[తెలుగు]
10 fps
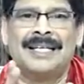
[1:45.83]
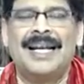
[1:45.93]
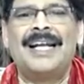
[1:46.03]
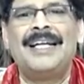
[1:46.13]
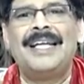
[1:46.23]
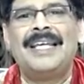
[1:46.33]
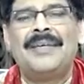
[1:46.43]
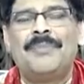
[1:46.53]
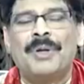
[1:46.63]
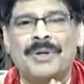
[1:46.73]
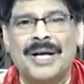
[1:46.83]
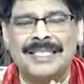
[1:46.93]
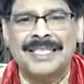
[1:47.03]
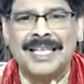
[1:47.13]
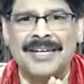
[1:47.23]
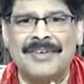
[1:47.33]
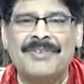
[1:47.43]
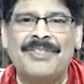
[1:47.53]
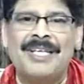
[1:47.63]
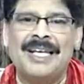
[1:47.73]
ఇలాంటి మరొక ఆసక్తికరమైన
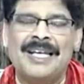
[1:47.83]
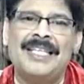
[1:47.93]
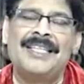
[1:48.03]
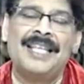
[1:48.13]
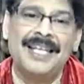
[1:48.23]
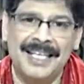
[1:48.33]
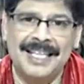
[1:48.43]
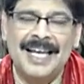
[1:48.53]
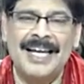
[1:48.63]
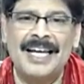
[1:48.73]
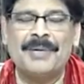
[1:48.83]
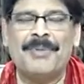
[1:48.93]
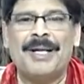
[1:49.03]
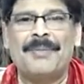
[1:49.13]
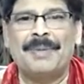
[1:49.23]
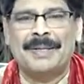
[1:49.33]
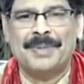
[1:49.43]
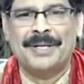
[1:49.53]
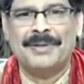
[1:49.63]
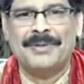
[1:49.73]
విషయాన్ని తిరిగి ఇదే కార్యక్రమాల
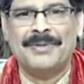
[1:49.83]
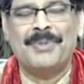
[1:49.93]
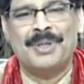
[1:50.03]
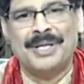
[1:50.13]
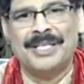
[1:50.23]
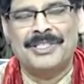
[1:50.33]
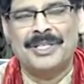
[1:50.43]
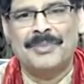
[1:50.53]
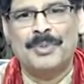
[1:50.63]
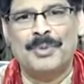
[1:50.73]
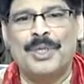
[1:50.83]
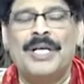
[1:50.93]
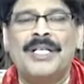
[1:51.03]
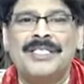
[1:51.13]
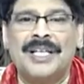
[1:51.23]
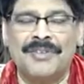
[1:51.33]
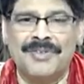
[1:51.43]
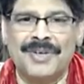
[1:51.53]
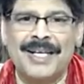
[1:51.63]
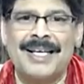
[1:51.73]
పరంపరలో మనం కలుసుకున్నప్పుడు స
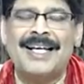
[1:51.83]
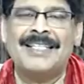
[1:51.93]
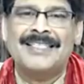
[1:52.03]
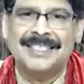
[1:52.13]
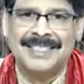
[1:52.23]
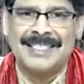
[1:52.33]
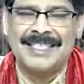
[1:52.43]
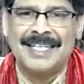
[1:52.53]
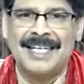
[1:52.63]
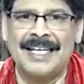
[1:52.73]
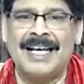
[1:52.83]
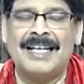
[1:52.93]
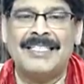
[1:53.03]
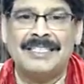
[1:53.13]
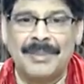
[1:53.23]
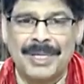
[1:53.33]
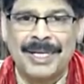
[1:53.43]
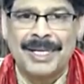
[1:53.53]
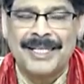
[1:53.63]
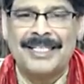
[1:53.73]
వివరంగా సశాస్త్రీయంగా
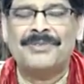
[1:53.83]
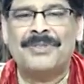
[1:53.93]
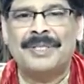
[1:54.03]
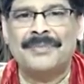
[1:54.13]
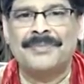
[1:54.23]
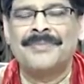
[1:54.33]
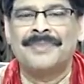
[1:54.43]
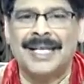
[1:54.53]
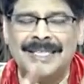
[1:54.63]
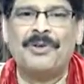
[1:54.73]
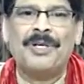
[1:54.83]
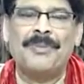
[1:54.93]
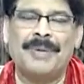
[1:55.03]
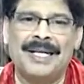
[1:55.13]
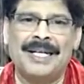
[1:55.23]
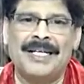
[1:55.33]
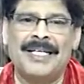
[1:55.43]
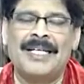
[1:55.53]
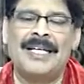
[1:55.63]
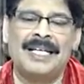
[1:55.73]
సమగ్రంగా తెలుసుకుందాం అయితే ఇక్కడ ఒక మాట
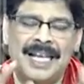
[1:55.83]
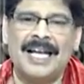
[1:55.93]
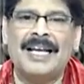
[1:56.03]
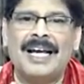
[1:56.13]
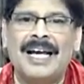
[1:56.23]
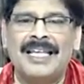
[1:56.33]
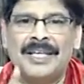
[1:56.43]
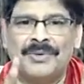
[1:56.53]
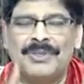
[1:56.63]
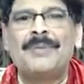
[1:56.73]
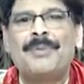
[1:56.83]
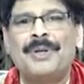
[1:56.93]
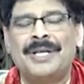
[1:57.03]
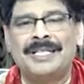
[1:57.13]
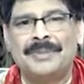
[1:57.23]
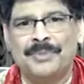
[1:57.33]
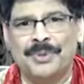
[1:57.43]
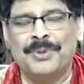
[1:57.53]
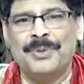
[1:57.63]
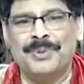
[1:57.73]
ఇలాగా ఈ ఔషధాన్ని ప్రయోగించే
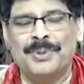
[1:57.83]
ముందు